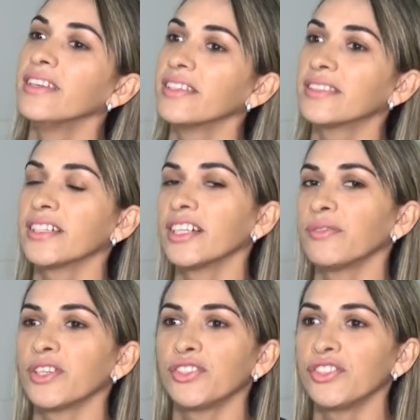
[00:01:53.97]

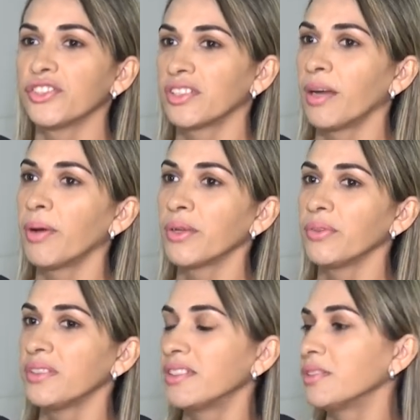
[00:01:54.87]
Então a gente trabalhou
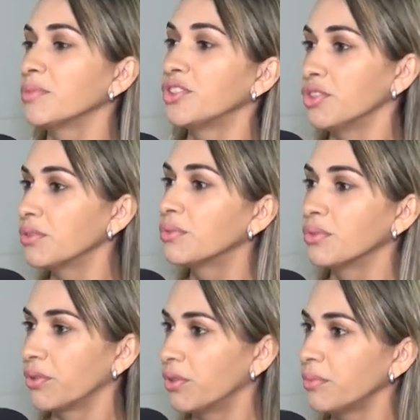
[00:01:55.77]
em cima de, do
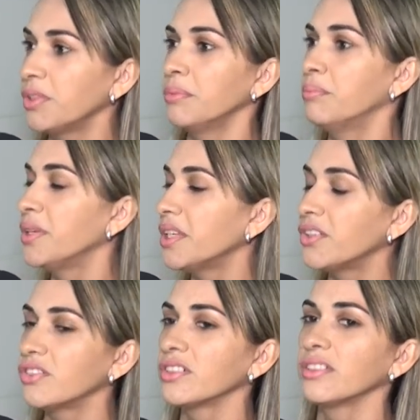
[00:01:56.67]
nome,
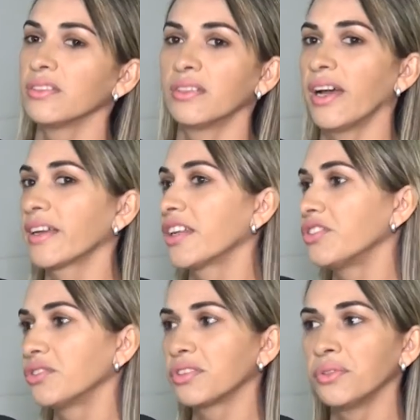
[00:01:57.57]
mídia,
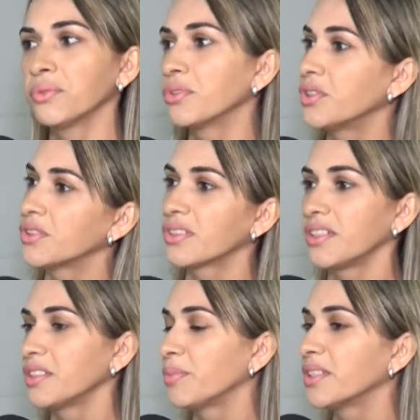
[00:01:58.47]
acredito que uns dois ou
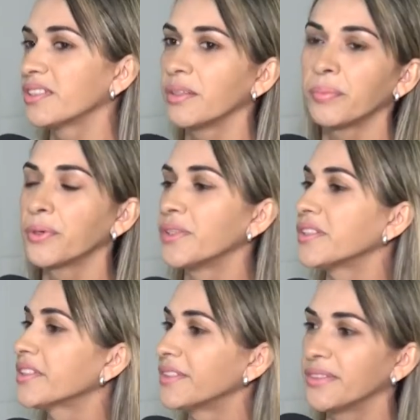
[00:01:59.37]
três meses.
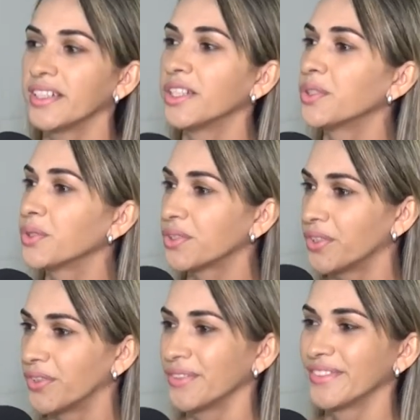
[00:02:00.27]
Depois andou
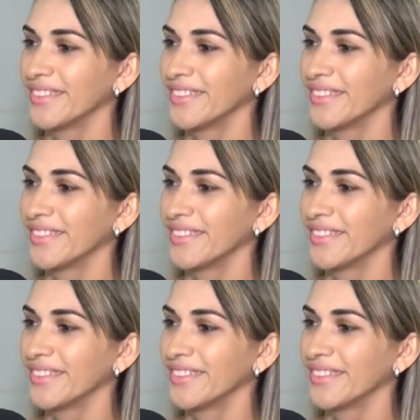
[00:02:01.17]
só.